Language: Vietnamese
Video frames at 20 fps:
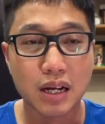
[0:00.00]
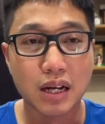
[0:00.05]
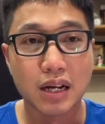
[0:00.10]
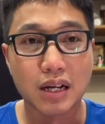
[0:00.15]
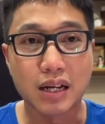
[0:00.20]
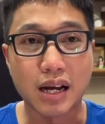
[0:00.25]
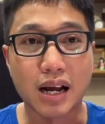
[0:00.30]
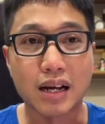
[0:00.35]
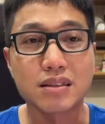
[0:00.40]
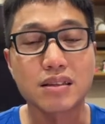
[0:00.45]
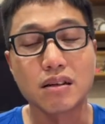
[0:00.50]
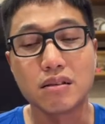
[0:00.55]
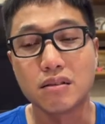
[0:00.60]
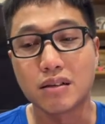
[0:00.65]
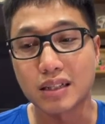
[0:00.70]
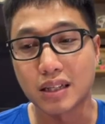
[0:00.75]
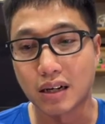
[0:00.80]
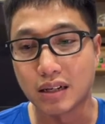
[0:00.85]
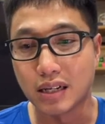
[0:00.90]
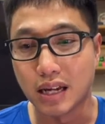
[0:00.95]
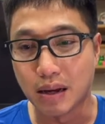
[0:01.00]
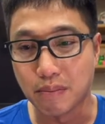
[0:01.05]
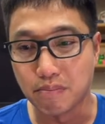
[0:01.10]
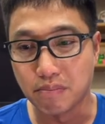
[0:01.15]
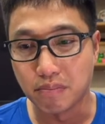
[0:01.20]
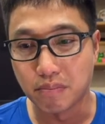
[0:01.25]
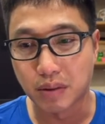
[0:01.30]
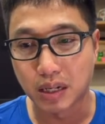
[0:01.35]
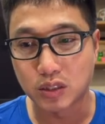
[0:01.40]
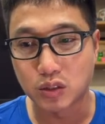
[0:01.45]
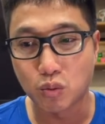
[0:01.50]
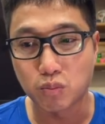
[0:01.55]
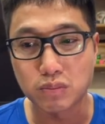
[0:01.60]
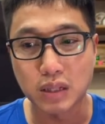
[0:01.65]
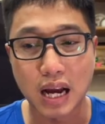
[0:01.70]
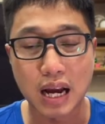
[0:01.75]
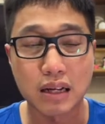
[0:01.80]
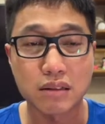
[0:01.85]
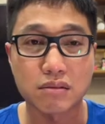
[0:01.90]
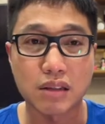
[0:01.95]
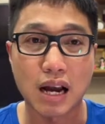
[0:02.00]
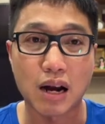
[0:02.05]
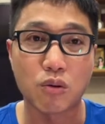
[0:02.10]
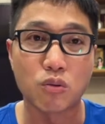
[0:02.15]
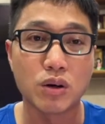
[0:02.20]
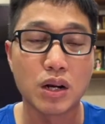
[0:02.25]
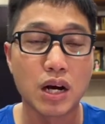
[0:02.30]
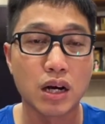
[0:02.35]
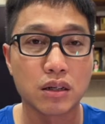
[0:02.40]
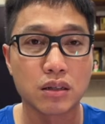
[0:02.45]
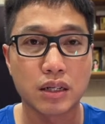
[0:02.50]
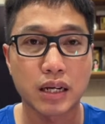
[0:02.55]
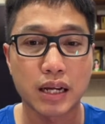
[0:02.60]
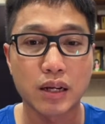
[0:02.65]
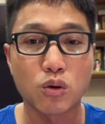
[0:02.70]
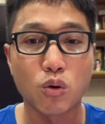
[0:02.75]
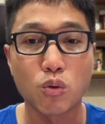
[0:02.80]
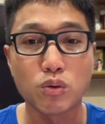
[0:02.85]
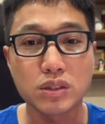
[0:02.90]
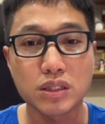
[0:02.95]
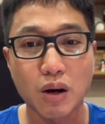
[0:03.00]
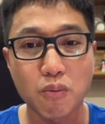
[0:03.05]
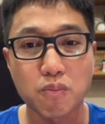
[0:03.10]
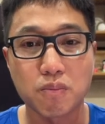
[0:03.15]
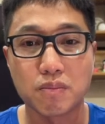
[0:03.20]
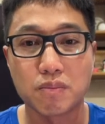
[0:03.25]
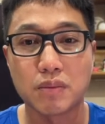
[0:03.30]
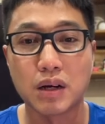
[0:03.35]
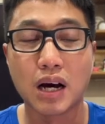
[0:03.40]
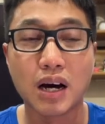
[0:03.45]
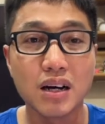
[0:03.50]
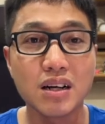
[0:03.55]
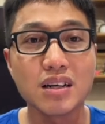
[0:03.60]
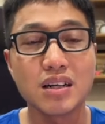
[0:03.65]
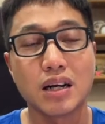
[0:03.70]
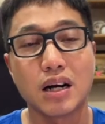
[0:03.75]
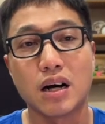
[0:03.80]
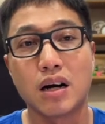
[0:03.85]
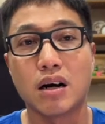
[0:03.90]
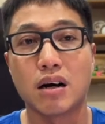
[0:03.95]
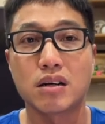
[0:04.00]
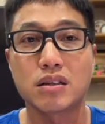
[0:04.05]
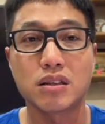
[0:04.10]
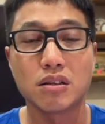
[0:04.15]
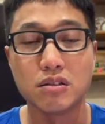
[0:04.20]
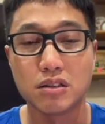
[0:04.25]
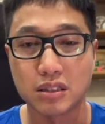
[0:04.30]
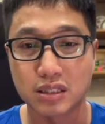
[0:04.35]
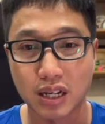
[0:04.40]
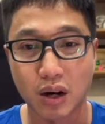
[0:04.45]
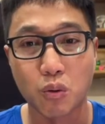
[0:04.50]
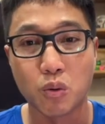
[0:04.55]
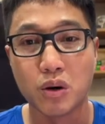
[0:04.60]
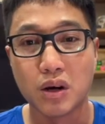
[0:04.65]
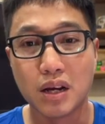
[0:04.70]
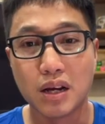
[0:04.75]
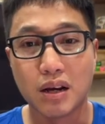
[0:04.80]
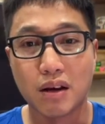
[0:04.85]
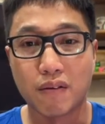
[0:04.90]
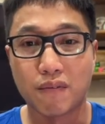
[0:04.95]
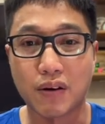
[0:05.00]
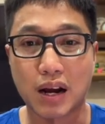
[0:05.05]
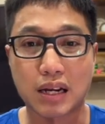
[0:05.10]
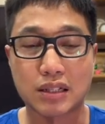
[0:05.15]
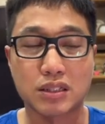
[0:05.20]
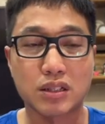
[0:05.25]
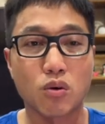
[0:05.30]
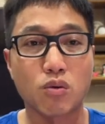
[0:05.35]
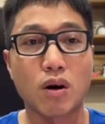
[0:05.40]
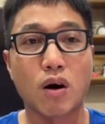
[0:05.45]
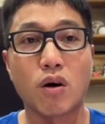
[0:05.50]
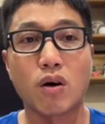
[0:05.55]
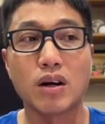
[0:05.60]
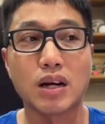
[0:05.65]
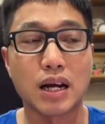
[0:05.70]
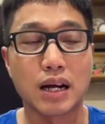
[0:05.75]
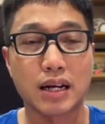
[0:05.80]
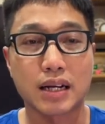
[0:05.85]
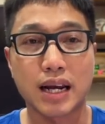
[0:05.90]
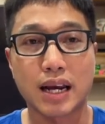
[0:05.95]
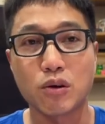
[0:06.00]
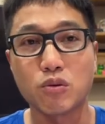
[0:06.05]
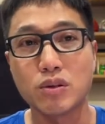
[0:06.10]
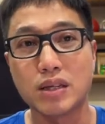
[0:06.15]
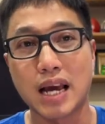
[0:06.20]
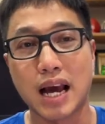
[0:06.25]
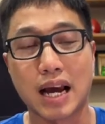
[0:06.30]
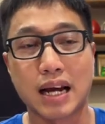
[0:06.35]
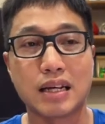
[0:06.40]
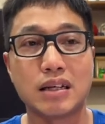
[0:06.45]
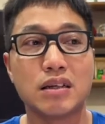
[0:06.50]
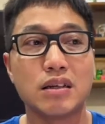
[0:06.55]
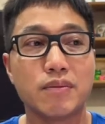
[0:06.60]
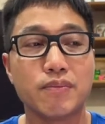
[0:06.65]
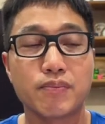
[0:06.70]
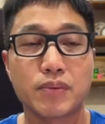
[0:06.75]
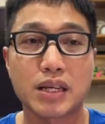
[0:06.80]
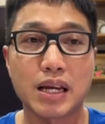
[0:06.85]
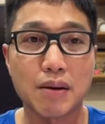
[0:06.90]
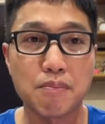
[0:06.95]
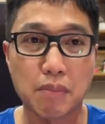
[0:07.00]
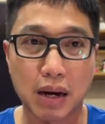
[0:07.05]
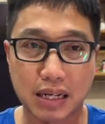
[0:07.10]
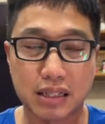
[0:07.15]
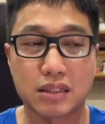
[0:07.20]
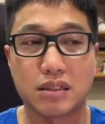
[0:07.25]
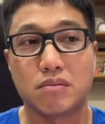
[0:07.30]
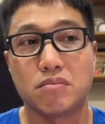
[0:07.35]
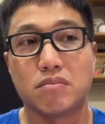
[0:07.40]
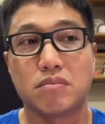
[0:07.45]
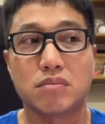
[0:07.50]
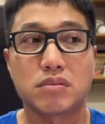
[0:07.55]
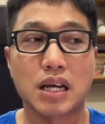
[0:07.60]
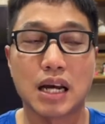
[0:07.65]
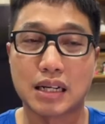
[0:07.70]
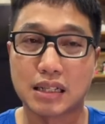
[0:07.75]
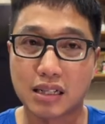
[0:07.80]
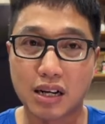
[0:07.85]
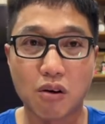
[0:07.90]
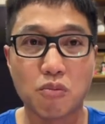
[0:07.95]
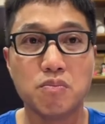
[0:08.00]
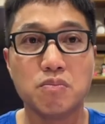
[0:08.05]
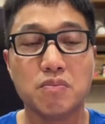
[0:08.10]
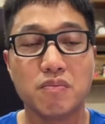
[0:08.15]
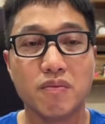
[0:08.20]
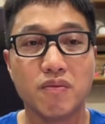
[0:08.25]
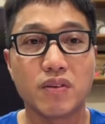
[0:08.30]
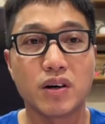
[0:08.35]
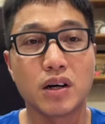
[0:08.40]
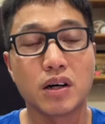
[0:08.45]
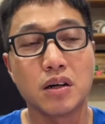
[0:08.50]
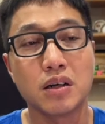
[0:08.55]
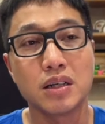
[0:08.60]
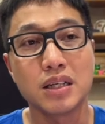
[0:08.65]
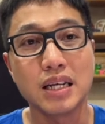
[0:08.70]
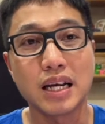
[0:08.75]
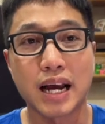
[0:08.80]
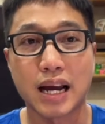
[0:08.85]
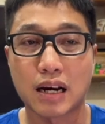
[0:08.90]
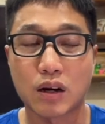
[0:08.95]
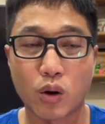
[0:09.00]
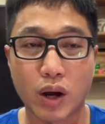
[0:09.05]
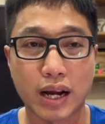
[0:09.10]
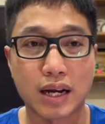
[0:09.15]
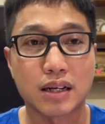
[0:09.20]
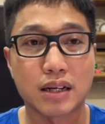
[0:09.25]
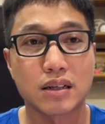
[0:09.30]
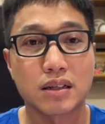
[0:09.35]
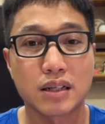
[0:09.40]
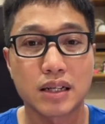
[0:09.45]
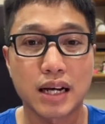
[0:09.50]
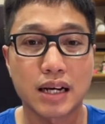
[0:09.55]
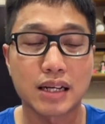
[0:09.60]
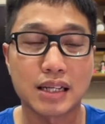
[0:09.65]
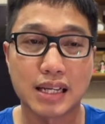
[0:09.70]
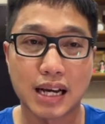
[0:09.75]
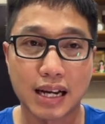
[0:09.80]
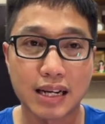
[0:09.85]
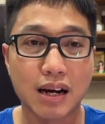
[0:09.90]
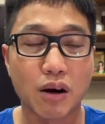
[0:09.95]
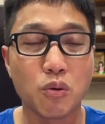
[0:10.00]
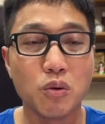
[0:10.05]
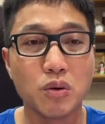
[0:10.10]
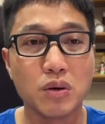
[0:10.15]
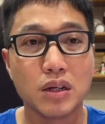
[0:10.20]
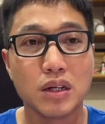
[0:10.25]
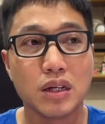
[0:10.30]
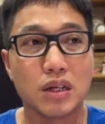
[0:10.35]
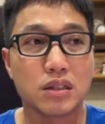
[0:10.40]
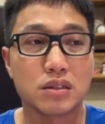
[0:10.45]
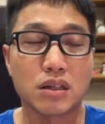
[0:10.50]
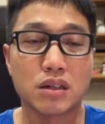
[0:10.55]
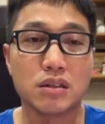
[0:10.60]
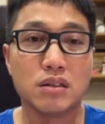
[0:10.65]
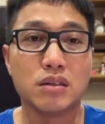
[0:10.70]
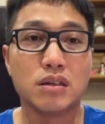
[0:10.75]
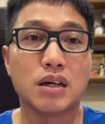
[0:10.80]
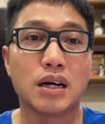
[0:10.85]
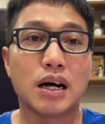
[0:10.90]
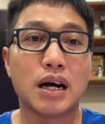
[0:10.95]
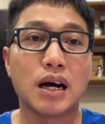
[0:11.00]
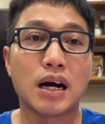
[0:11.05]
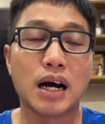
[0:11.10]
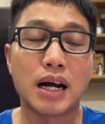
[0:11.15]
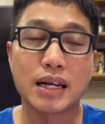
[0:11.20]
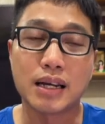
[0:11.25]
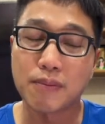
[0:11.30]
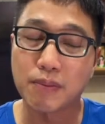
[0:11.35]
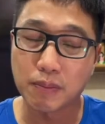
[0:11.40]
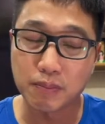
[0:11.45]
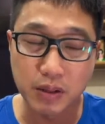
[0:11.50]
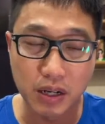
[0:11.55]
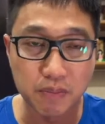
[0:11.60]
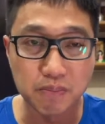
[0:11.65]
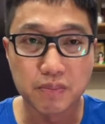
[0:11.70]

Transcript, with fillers: Kể từ cái thời điểm mà chúng ta tạo nên cái cú sốc lớn ở Thường Châu và sau đó là kéo dài cái mạch thành công với hàng loạt các cái giải đấu từ a ép ép Cup,